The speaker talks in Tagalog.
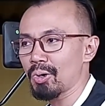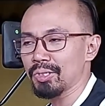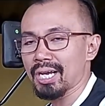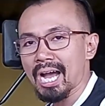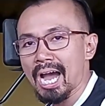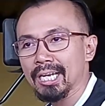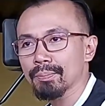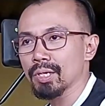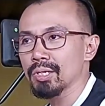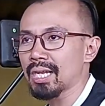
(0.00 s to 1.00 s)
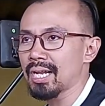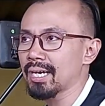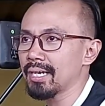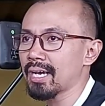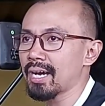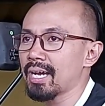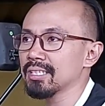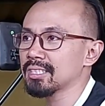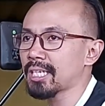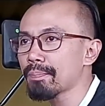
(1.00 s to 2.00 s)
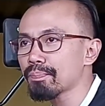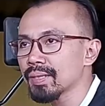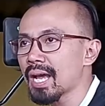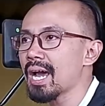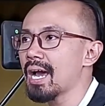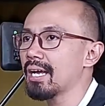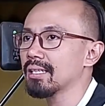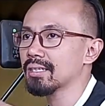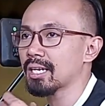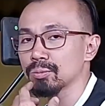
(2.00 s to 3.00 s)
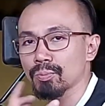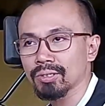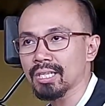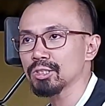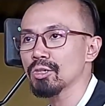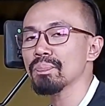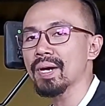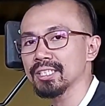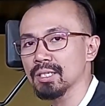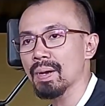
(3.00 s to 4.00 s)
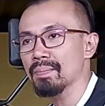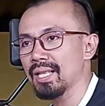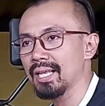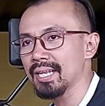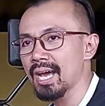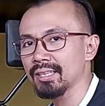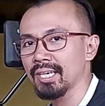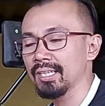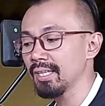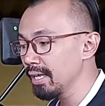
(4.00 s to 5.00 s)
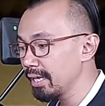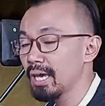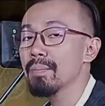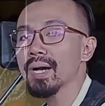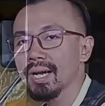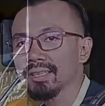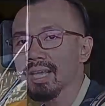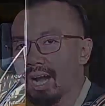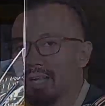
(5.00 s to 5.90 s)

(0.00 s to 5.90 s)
Kung naghahanap kayo talaga ng safe na transportasyon para sa pamilya natin, eh magandang